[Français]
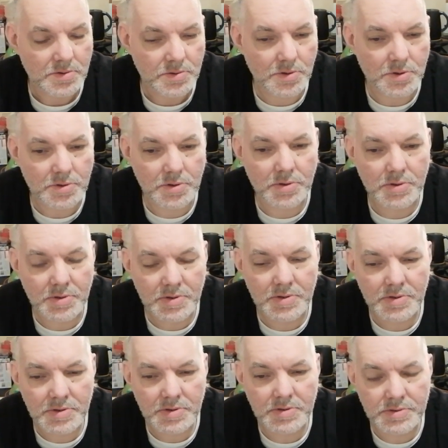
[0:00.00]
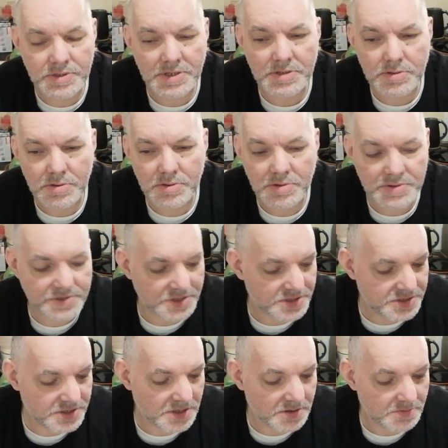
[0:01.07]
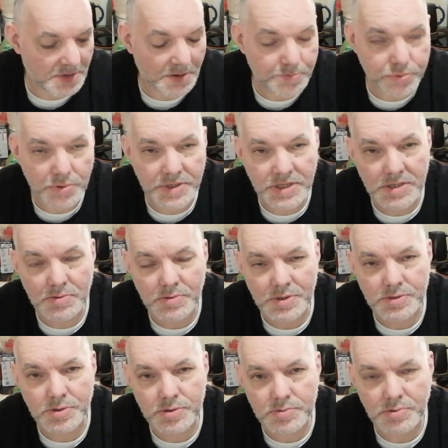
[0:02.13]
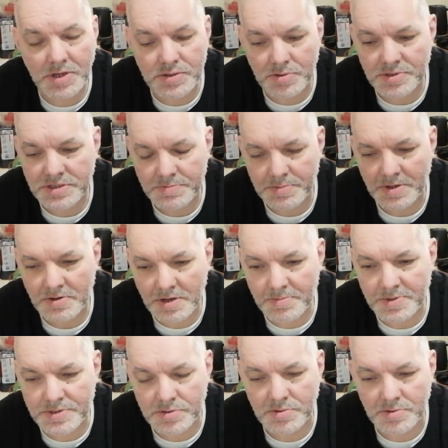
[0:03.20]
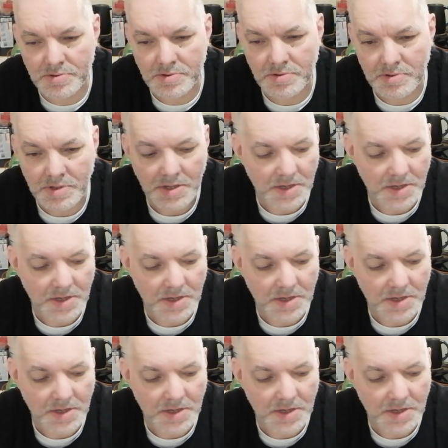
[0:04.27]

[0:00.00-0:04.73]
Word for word: Donc dire que Cécile est mal polie ou quoi que ce soit, non, c'est pas vrai parce que